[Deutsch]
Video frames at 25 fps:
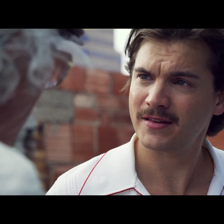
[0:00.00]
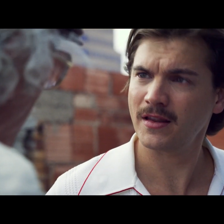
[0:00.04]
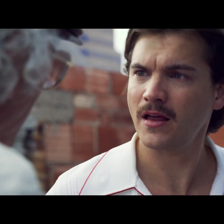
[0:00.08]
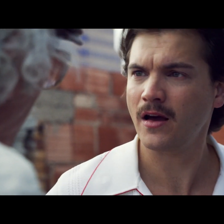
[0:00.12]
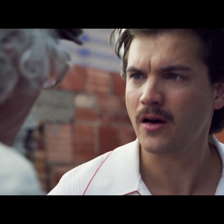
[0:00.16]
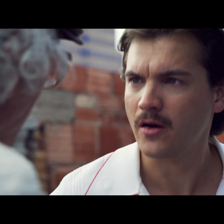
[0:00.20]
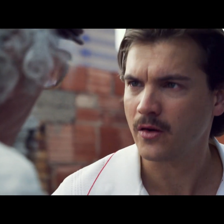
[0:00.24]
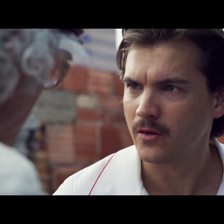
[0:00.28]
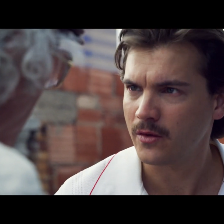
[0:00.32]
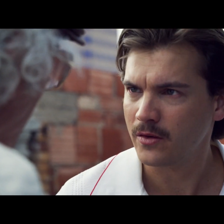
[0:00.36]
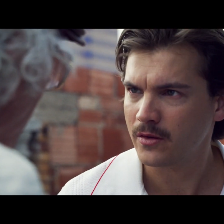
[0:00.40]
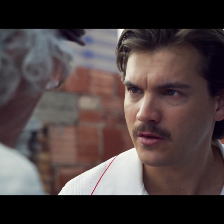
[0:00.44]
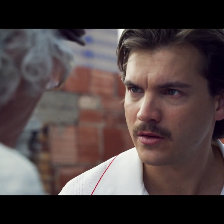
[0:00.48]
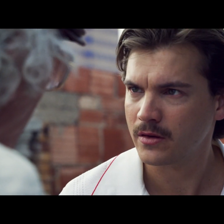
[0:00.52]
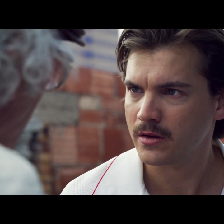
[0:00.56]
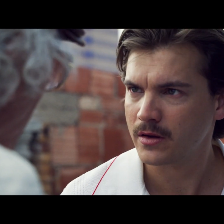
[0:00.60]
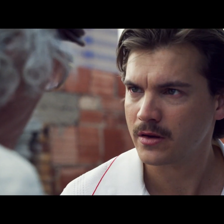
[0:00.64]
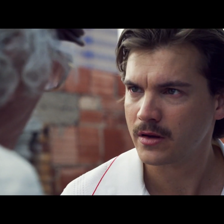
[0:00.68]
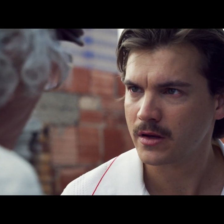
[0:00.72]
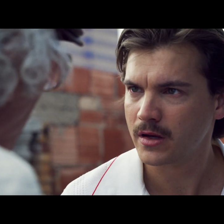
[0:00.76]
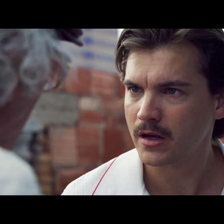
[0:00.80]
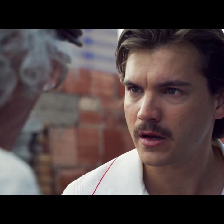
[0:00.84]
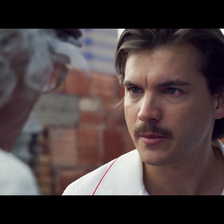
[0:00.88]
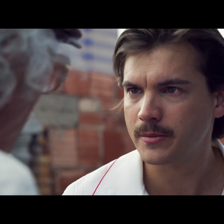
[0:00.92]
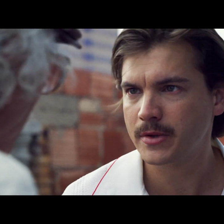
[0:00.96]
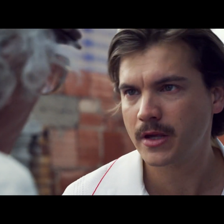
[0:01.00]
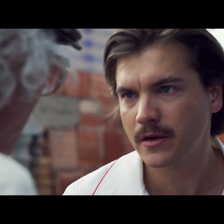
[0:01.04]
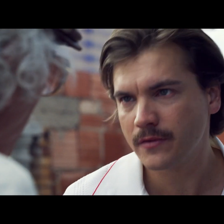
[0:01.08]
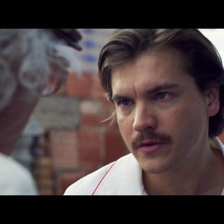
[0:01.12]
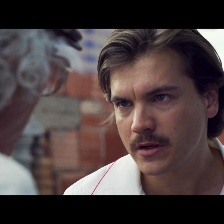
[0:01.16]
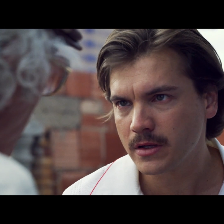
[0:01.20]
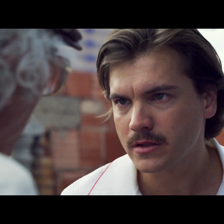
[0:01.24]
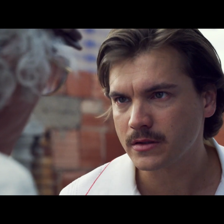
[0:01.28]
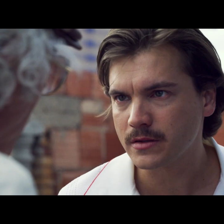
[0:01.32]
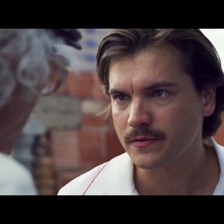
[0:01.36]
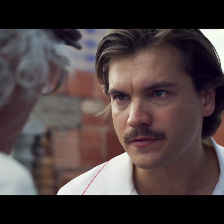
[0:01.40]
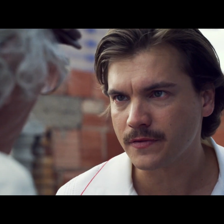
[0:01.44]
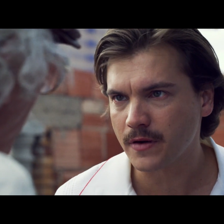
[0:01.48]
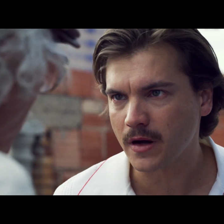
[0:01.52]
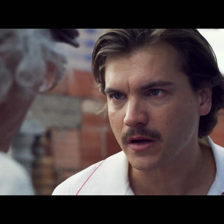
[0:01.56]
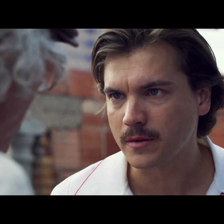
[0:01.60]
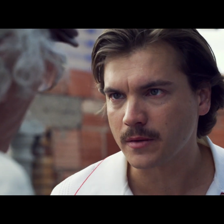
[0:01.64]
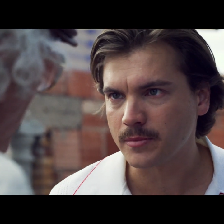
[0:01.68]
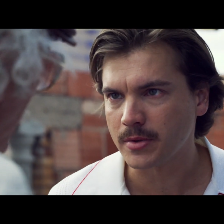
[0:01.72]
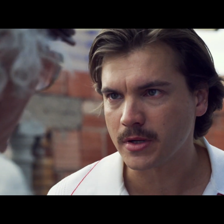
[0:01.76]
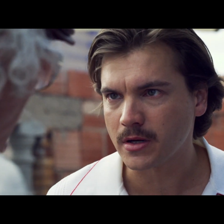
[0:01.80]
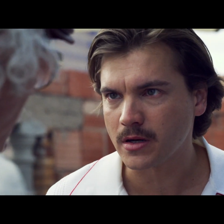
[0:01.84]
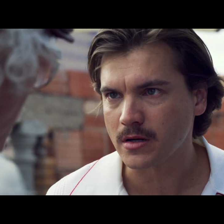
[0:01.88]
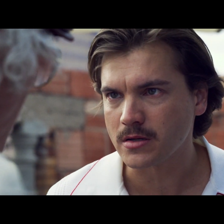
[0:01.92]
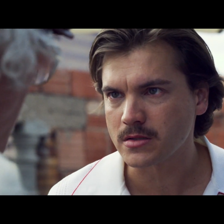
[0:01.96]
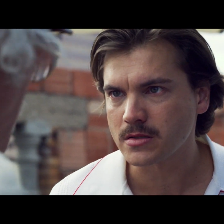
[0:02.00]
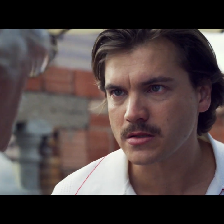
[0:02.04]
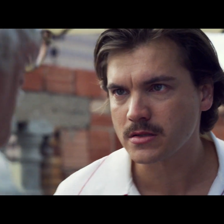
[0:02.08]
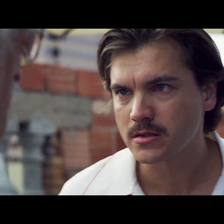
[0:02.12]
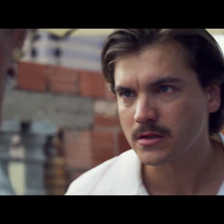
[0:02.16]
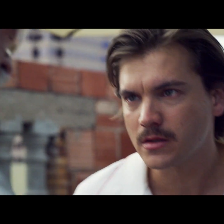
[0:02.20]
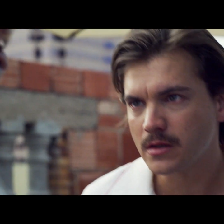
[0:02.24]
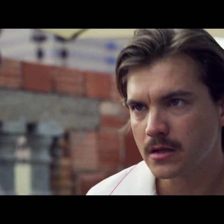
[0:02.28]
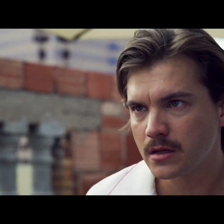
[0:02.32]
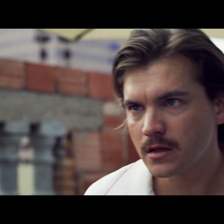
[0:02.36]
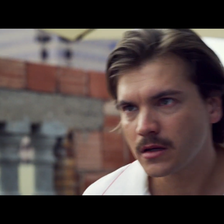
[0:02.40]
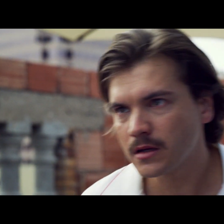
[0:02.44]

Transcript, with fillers: Nein. Die Hauptrolle ist Frank Pierce.